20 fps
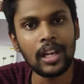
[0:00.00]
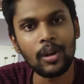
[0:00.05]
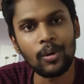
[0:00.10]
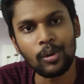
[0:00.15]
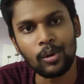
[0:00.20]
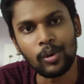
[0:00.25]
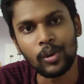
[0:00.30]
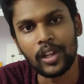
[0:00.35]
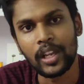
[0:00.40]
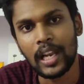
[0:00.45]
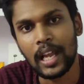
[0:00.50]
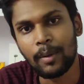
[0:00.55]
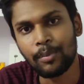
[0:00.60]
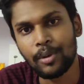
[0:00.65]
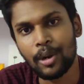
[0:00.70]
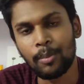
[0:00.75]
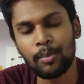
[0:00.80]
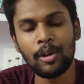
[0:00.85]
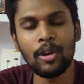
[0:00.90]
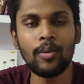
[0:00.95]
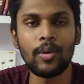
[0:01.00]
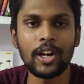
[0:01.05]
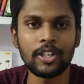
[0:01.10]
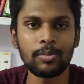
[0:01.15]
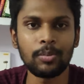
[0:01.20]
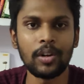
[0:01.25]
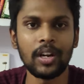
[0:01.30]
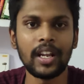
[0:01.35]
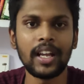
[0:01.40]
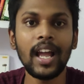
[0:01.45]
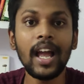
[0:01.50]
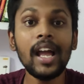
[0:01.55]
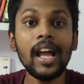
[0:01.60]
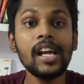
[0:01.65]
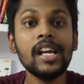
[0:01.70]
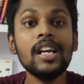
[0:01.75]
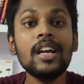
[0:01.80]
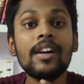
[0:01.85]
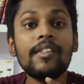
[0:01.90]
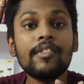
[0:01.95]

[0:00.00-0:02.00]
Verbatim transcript: இல்லை உங்களுடைய லேப்டாப்லேயோ வாட்ச் பண்ணுங்கள்